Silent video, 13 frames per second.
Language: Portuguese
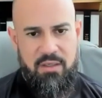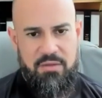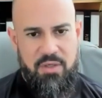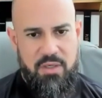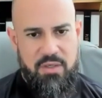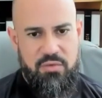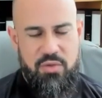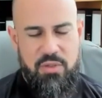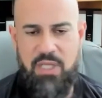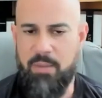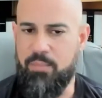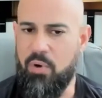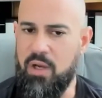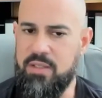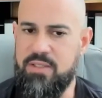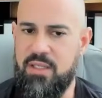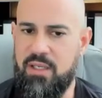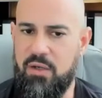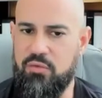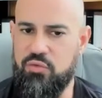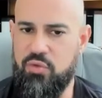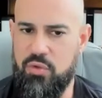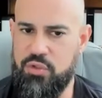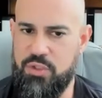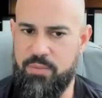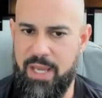Só que o jogo da pós, ele é um
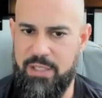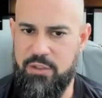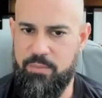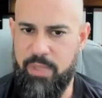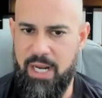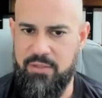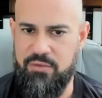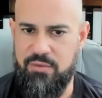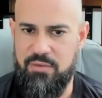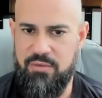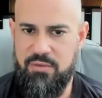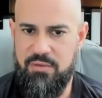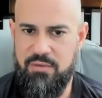jogo de médio prazo.